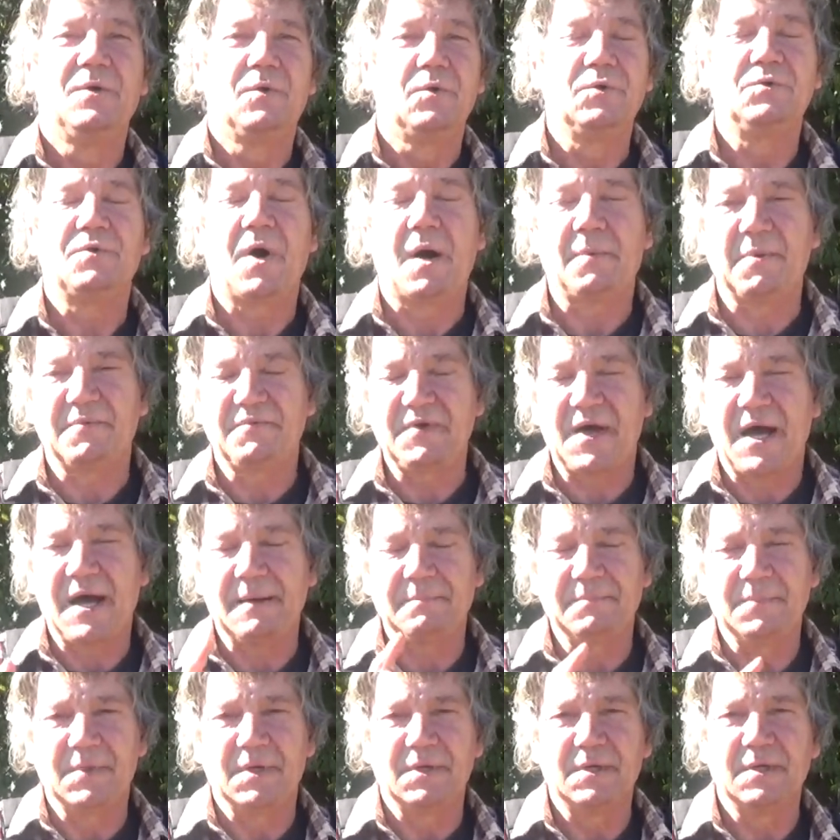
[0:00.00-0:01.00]
Und, aber wir
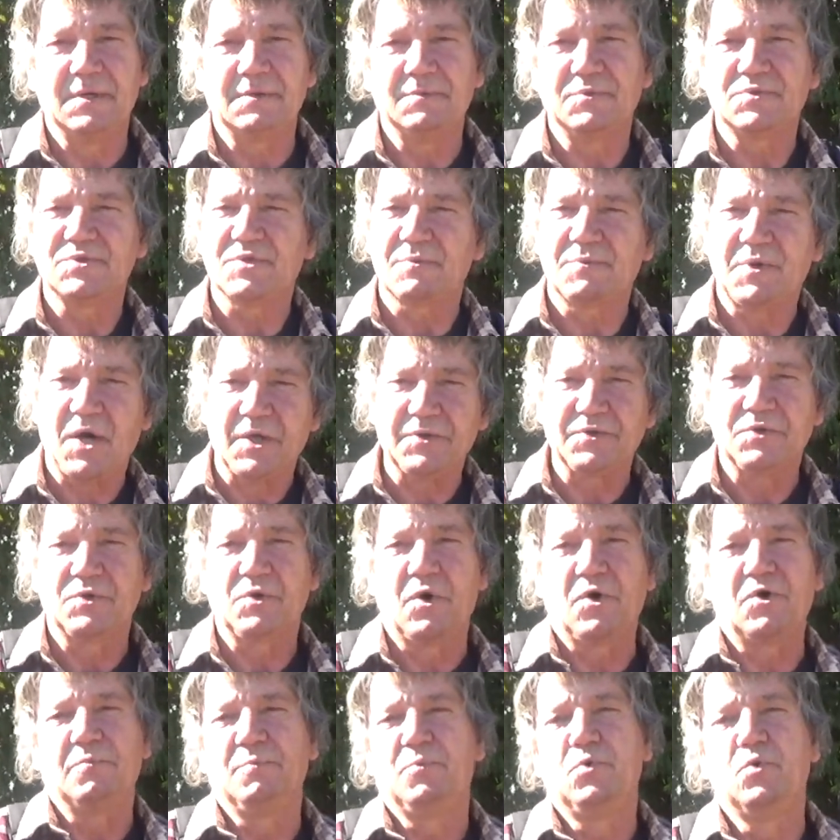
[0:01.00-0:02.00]
haben äh, in unserem
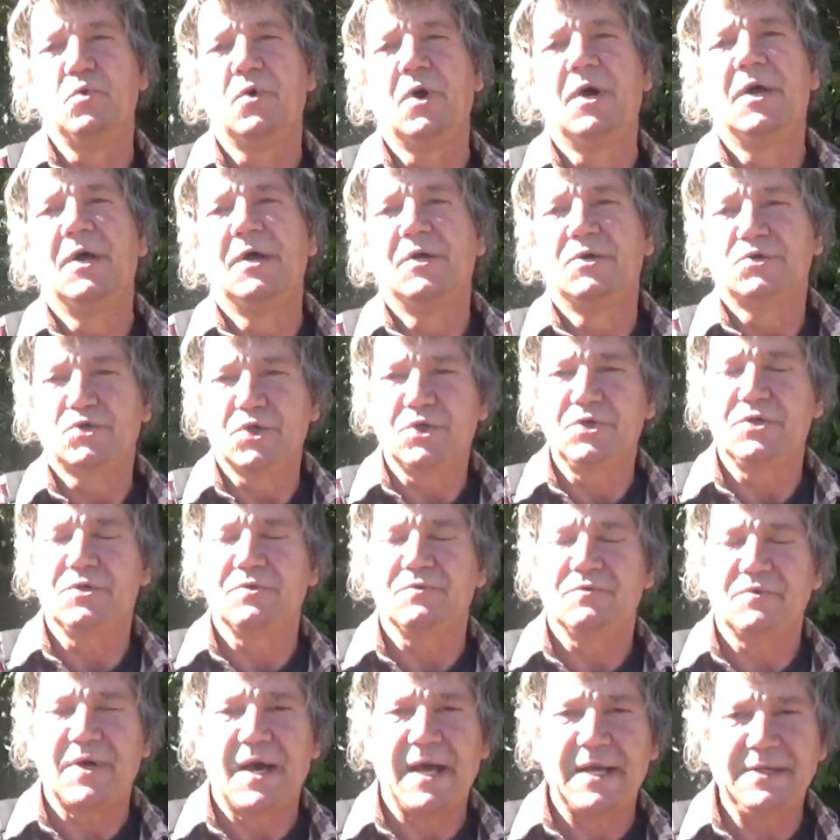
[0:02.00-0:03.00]
Gartenkochbuch sind
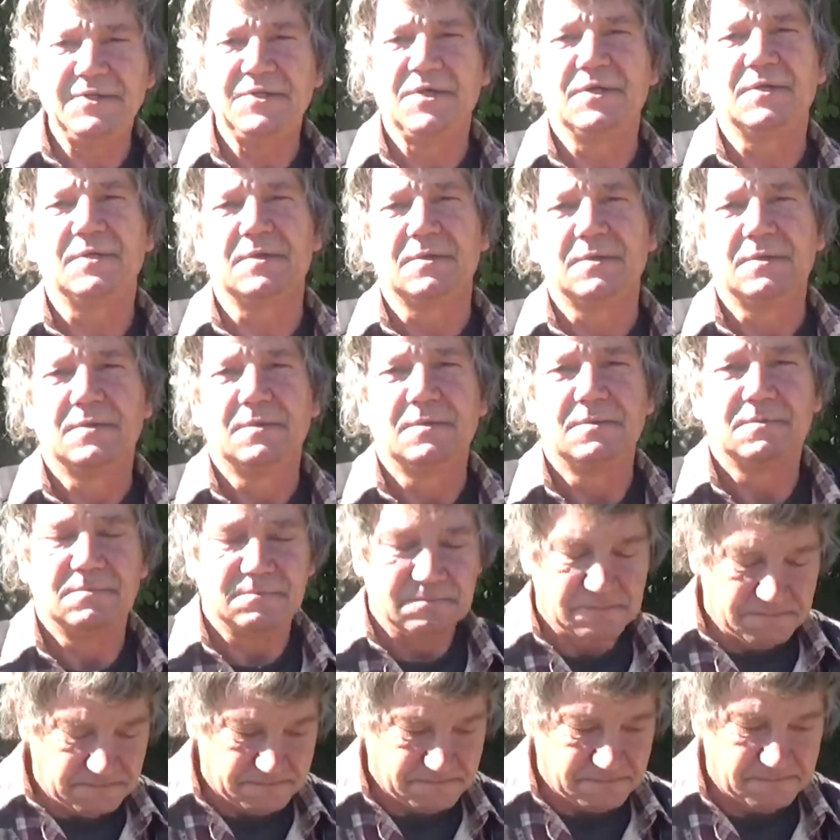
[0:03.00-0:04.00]
einige
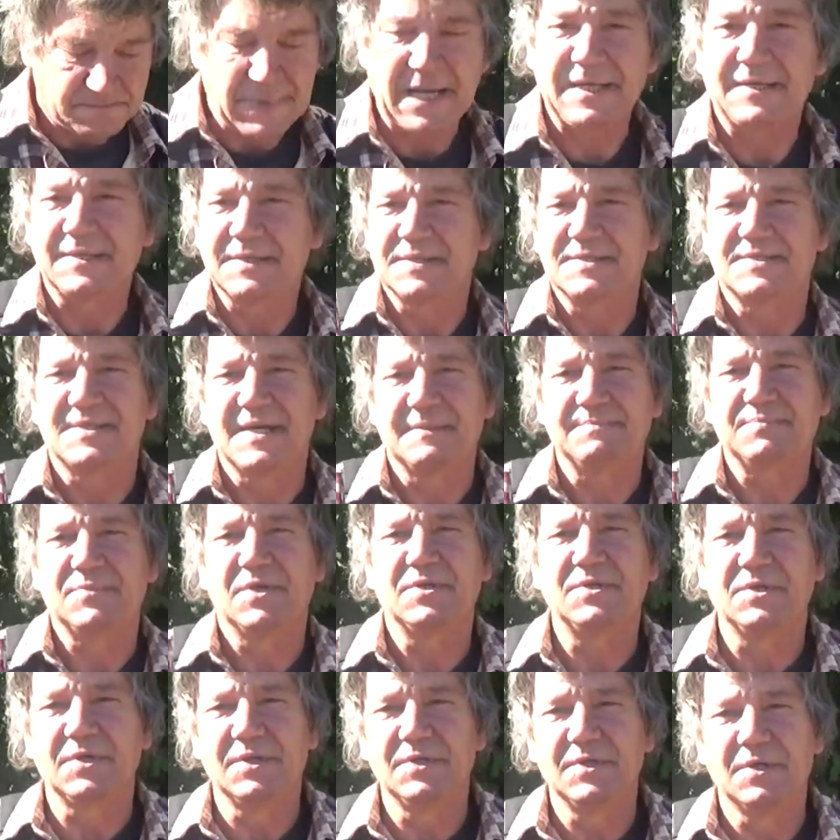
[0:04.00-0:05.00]
Backrezepte
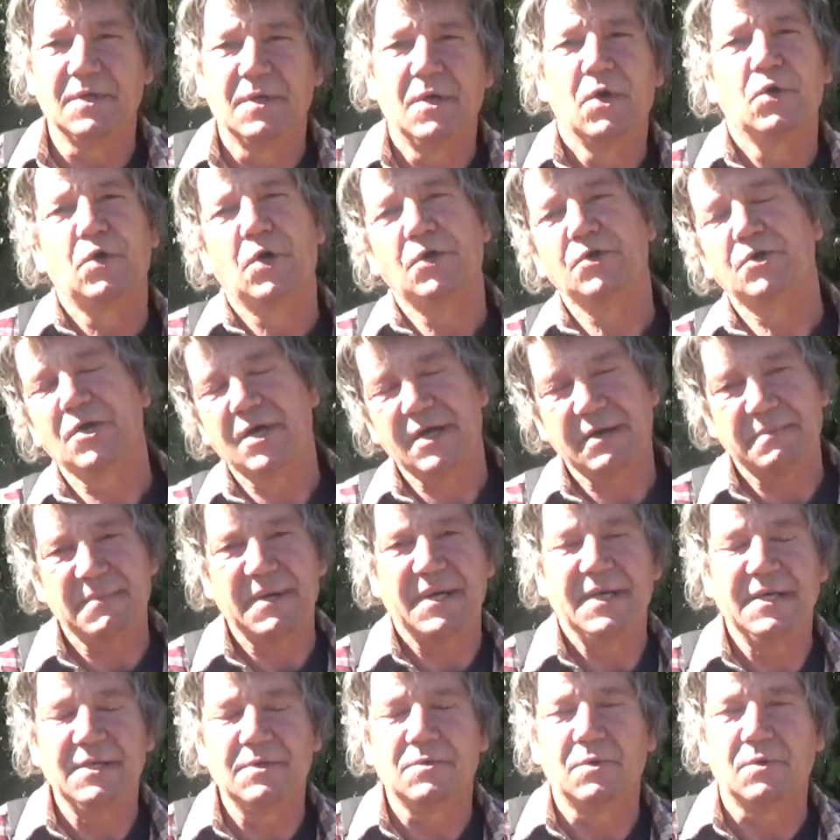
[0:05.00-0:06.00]
drin. Könnt ihr ja mal
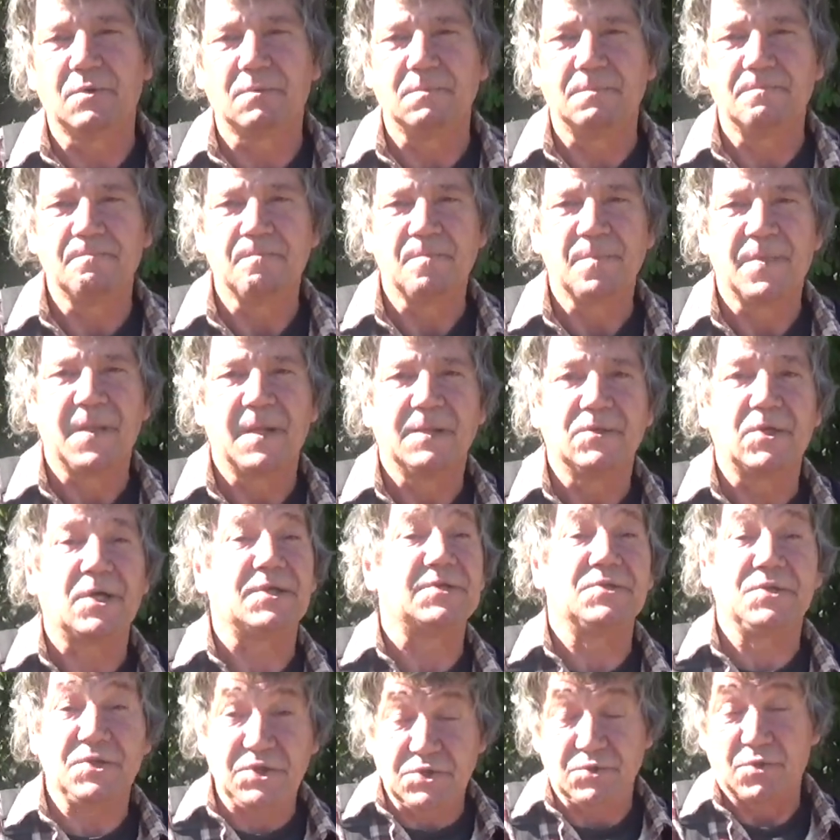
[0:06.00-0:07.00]
hingucken. Da
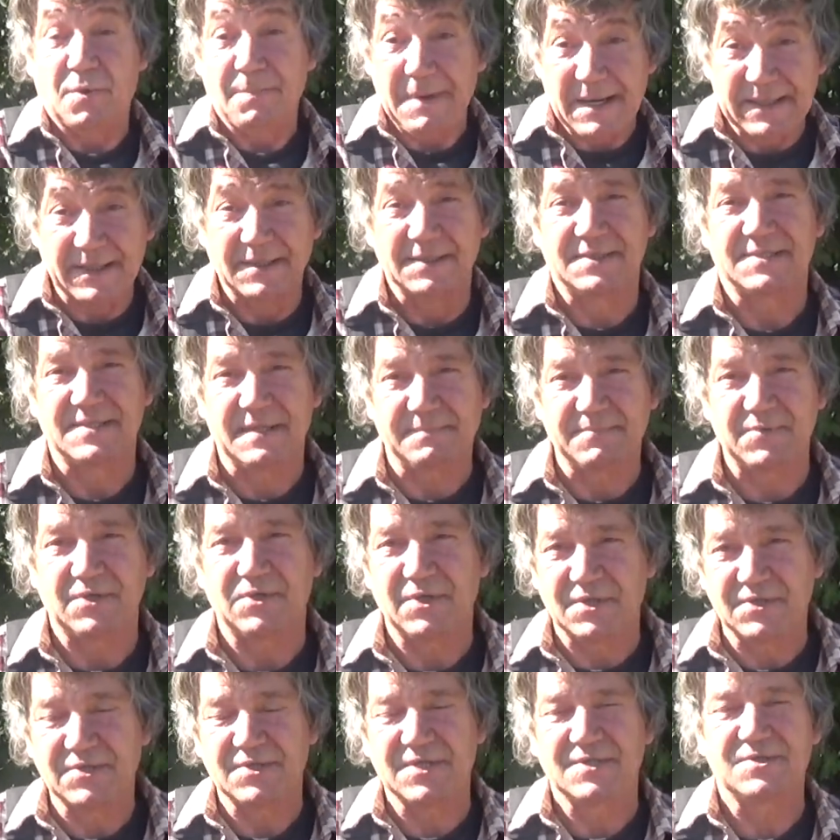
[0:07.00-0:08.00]
sind nicht nur Backrezepte
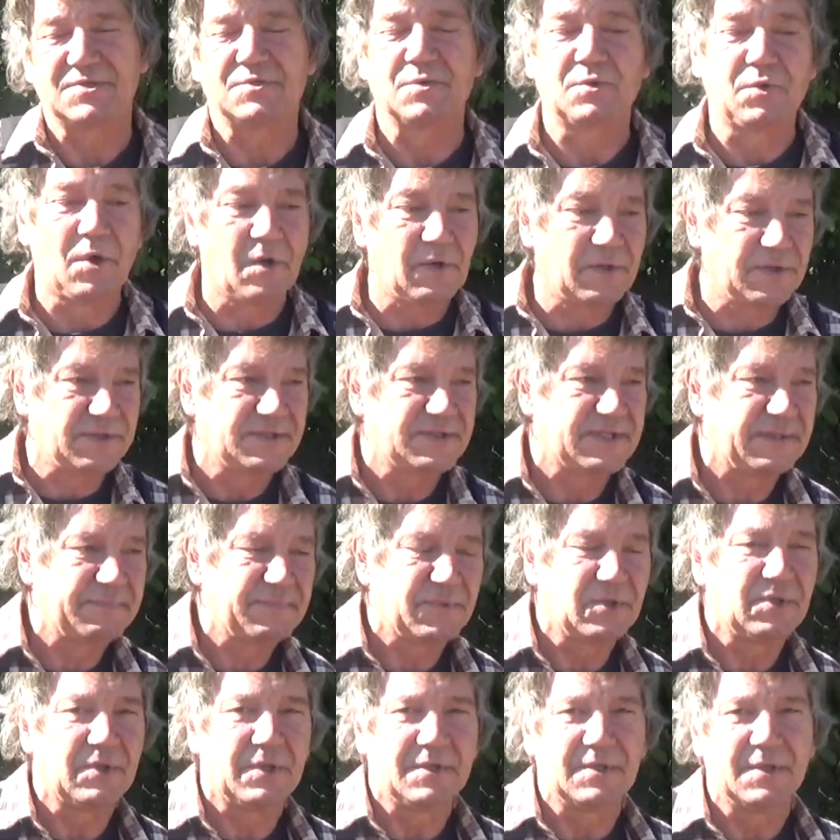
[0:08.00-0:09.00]
drin, da sind noch
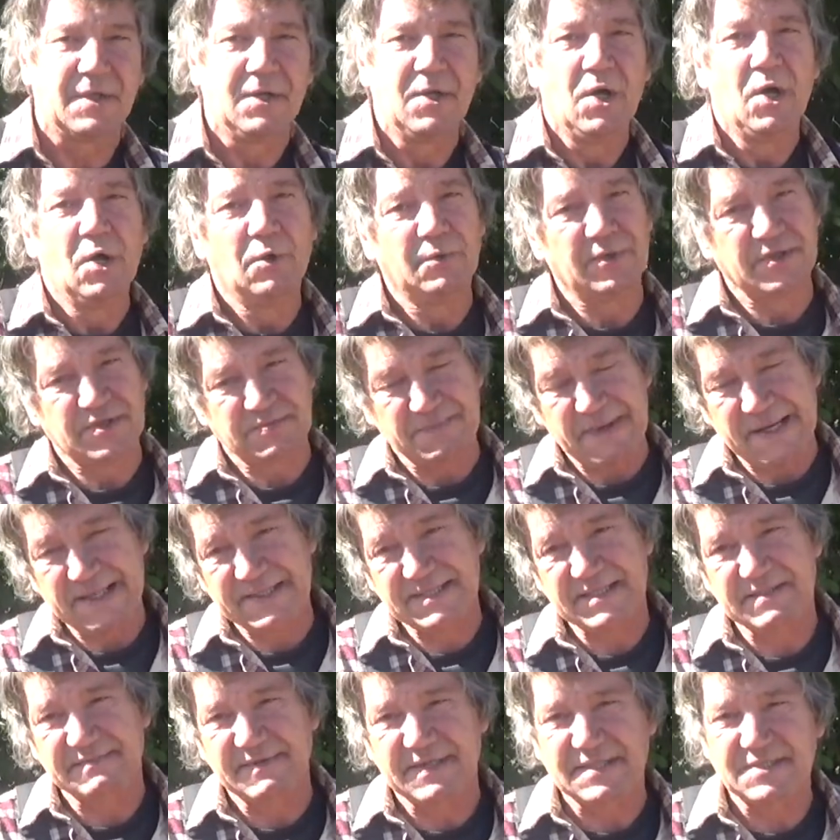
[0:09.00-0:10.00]
Kochrezepte drin. Und das
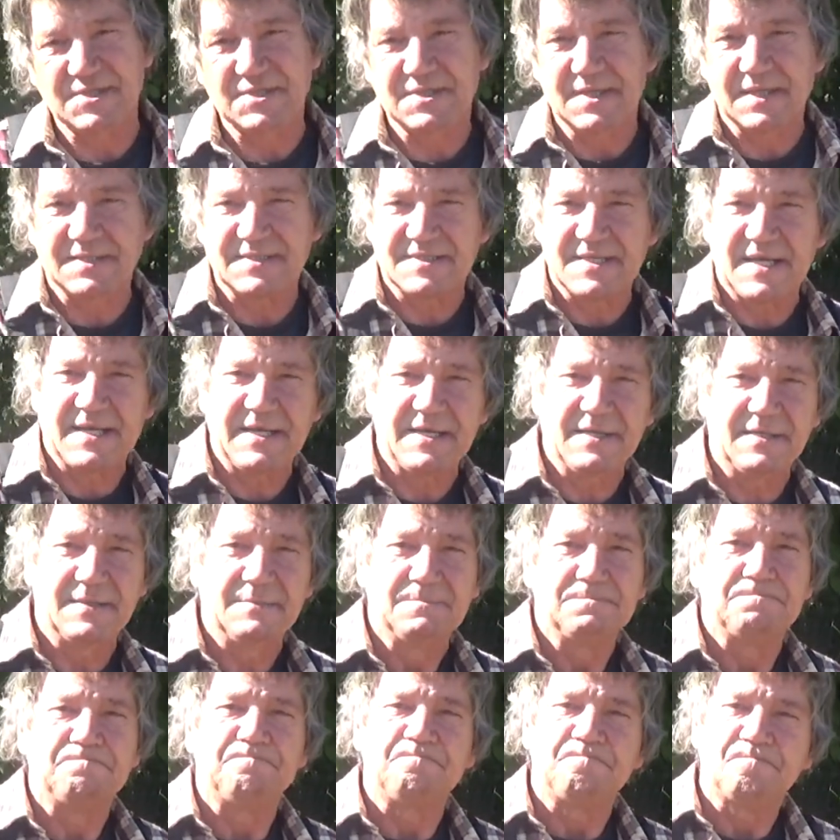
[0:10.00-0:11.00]
meiste, was ich da zeige,
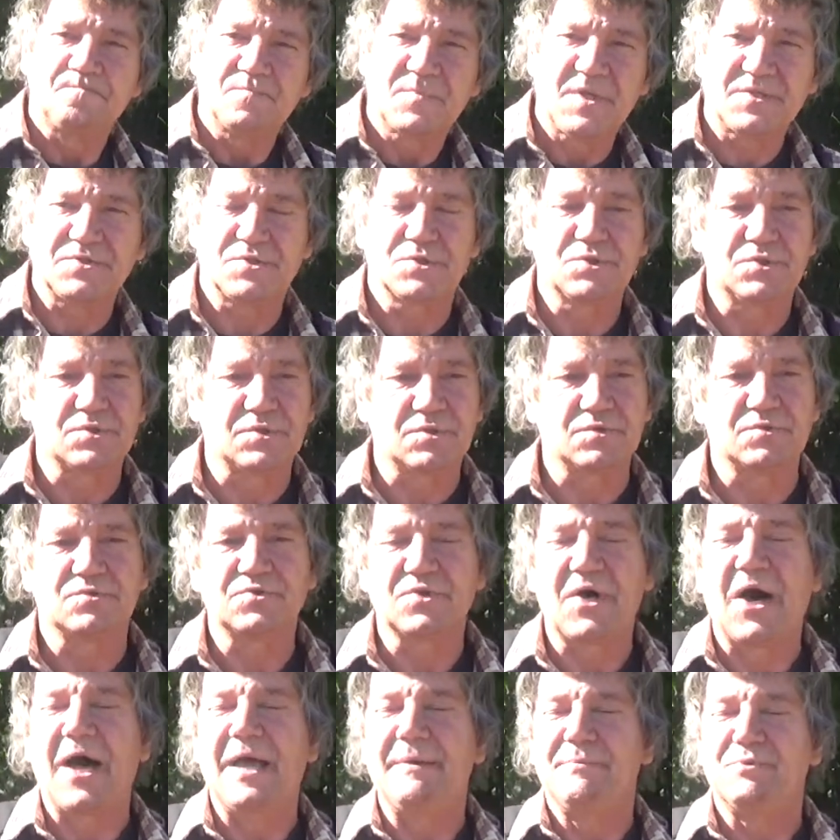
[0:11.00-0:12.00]
das ist, ist
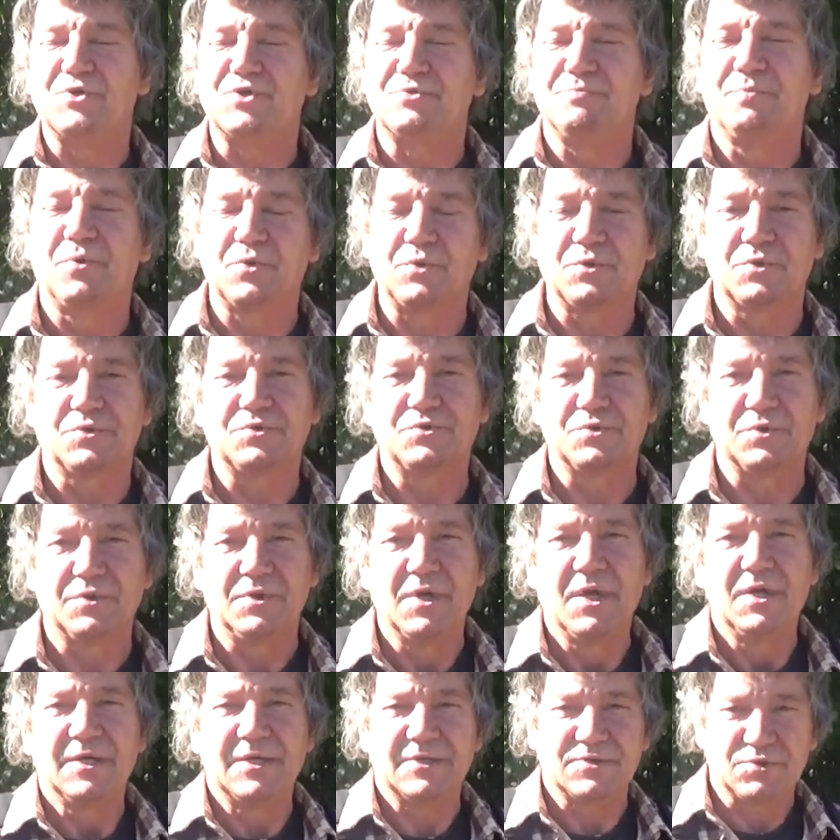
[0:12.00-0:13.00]
unsere heimische Produktion.
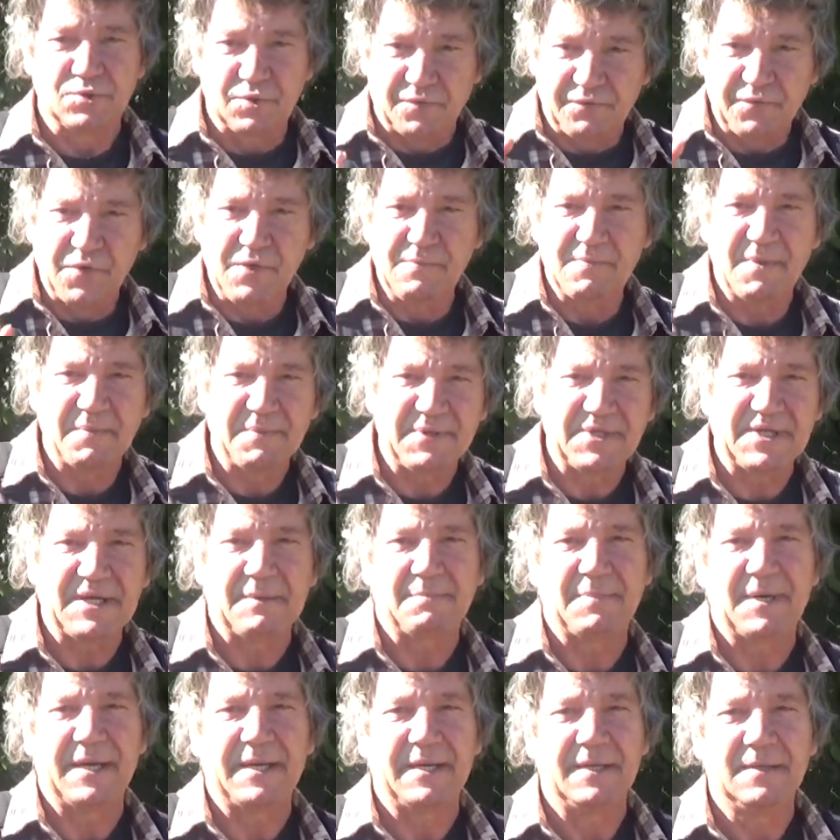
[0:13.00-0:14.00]
Da sind noch Filme mit
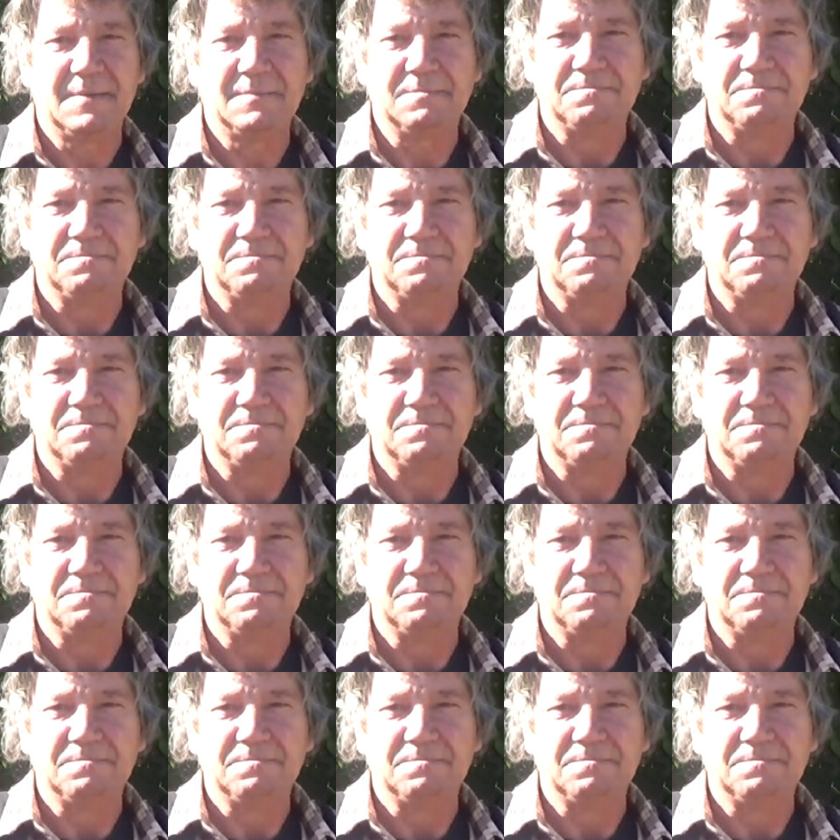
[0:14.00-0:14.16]
dabei.